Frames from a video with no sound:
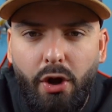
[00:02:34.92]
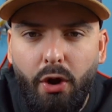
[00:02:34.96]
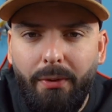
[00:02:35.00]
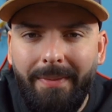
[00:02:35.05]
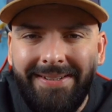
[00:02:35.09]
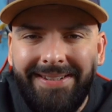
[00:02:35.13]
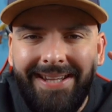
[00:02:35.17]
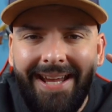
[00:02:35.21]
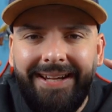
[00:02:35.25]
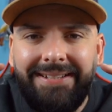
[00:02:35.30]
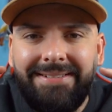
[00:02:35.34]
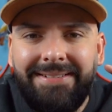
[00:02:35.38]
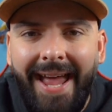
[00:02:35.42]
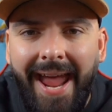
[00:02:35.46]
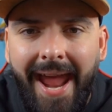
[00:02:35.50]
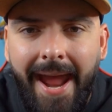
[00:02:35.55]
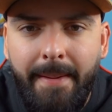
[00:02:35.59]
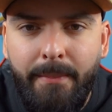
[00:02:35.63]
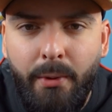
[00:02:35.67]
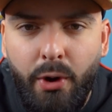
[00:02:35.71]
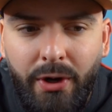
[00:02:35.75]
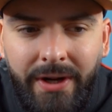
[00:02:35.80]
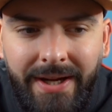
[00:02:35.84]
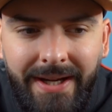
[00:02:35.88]
come dei
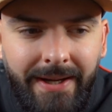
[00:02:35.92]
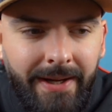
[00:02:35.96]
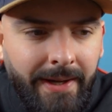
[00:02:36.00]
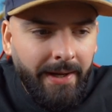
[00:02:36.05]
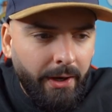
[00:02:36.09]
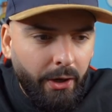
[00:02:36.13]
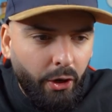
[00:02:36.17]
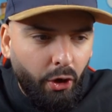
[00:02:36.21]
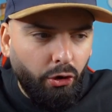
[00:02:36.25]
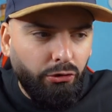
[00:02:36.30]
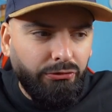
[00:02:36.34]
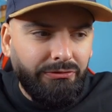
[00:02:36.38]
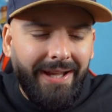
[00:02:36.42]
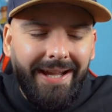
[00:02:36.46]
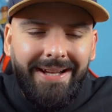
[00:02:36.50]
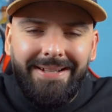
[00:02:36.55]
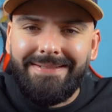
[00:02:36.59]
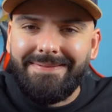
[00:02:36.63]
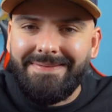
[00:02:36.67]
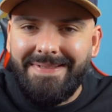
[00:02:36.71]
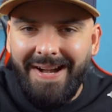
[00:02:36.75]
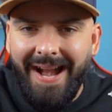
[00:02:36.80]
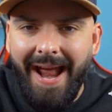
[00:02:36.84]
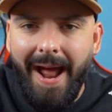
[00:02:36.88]
demoni con
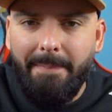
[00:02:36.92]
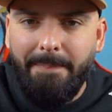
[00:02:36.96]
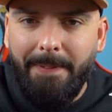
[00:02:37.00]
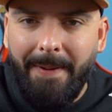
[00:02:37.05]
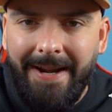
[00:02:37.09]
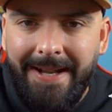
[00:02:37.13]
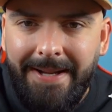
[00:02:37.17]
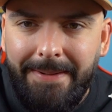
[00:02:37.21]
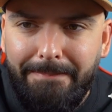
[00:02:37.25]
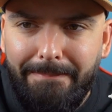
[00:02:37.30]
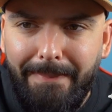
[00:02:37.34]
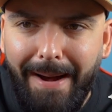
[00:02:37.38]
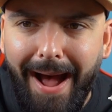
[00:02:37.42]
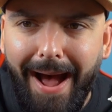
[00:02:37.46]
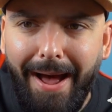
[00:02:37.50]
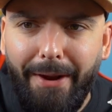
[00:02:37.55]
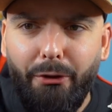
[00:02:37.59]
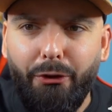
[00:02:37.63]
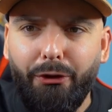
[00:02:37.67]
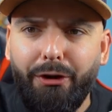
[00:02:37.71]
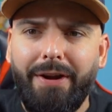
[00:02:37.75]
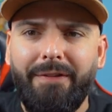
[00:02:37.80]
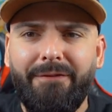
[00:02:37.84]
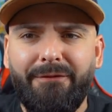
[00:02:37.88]
dei trapani in
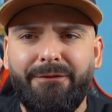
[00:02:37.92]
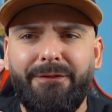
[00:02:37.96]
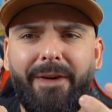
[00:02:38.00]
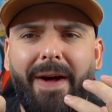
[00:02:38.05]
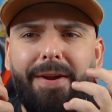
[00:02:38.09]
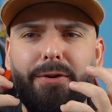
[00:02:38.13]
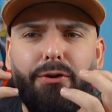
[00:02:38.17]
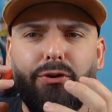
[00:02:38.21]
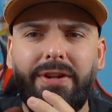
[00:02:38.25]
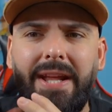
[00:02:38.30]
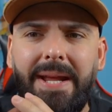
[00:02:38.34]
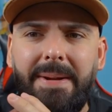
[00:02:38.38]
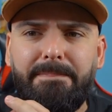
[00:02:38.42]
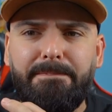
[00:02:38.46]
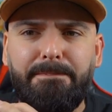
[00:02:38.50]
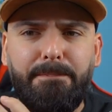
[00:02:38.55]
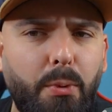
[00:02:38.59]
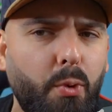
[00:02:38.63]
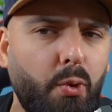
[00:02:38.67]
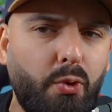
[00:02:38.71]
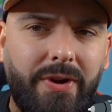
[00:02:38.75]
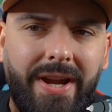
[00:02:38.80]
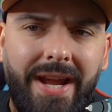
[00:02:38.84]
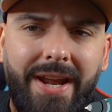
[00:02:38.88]
mano che fanno dei
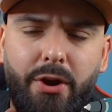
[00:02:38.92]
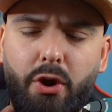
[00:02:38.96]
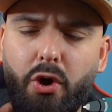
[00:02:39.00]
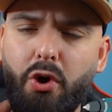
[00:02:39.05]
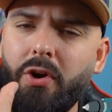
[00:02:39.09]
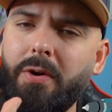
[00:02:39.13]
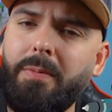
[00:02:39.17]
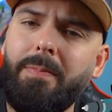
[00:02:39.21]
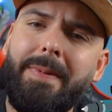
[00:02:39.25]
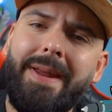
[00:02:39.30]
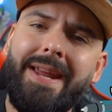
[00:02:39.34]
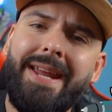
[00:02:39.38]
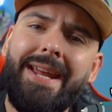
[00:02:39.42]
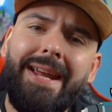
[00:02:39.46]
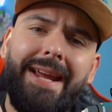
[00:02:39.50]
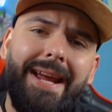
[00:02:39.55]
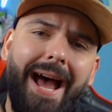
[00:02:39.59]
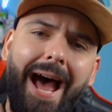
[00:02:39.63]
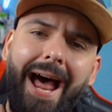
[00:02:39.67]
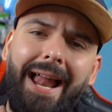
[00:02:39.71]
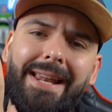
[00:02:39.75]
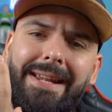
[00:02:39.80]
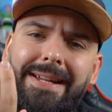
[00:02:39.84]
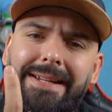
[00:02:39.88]
buchi enormi
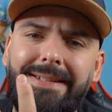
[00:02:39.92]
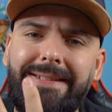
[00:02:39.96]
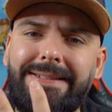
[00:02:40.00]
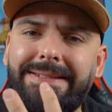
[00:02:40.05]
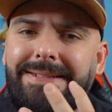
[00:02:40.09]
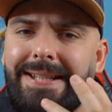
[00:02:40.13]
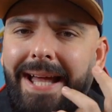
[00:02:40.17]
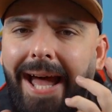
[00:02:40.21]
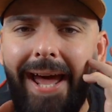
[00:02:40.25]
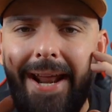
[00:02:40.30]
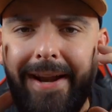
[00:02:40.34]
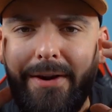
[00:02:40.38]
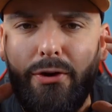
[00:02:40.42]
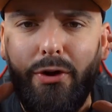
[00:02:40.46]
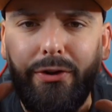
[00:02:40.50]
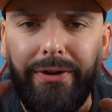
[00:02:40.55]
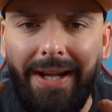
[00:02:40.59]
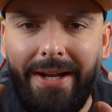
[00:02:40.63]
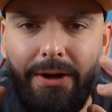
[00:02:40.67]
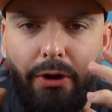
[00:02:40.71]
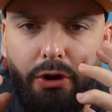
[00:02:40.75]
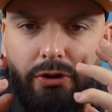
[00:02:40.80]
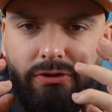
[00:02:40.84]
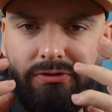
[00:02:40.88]
all'interno
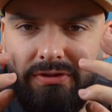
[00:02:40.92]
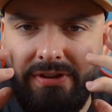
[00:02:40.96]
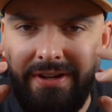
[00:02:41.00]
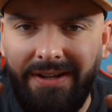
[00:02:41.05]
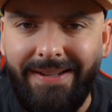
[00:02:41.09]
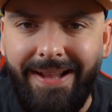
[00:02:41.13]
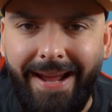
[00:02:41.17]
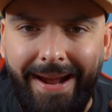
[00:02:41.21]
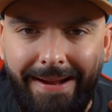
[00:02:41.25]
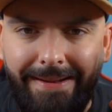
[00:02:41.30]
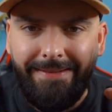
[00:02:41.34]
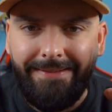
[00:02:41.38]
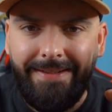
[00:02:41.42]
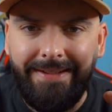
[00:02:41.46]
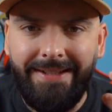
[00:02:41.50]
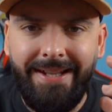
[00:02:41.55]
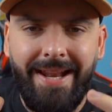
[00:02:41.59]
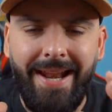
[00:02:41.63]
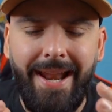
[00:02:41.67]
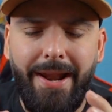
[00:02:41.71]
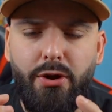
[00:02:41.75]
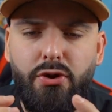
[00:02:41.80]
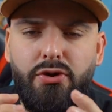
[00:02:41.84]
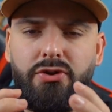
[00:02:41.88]
dei nostri denti,
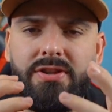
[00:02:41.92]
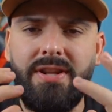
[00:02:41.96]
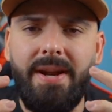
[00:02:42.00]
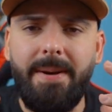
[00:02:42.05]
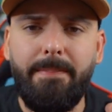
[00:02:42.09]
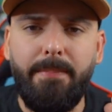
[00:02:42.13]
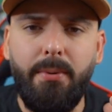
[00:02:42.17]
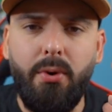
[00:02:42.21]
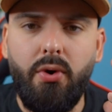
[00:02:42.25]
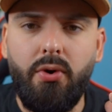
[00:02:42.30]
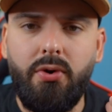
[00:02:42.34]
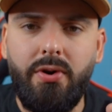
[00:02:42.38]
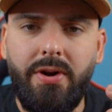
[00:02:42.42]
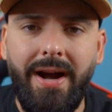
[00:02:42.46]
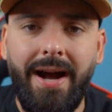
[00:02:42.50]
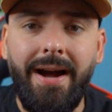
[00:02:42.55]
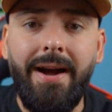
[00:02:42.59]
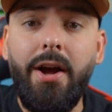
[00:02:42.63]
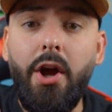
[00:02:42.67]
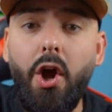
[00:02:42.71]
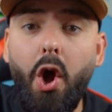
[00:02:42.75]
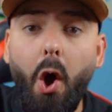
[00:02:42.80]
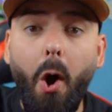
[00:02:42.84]
della nostra bocca,